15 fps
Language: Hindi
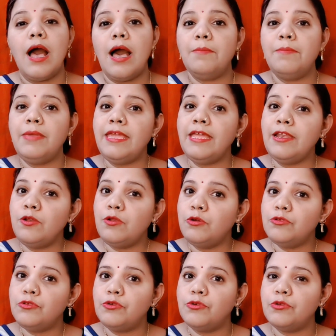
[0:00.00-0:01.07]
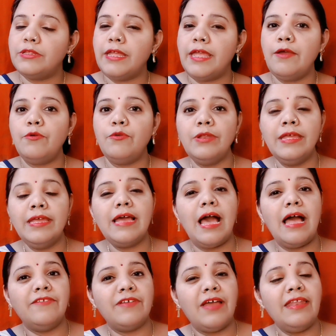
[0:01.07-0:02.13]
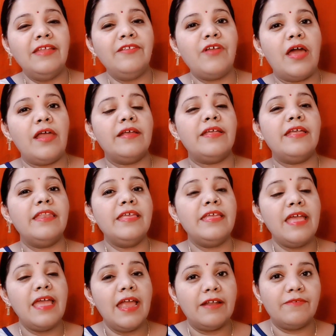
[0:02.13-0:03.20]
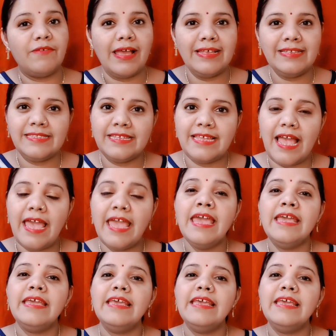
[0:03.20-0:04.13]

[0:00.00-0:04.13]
अमीर लोग जो होते हैं उन्हें आचार्य चाणक्य ने ये एडवाइस दिया है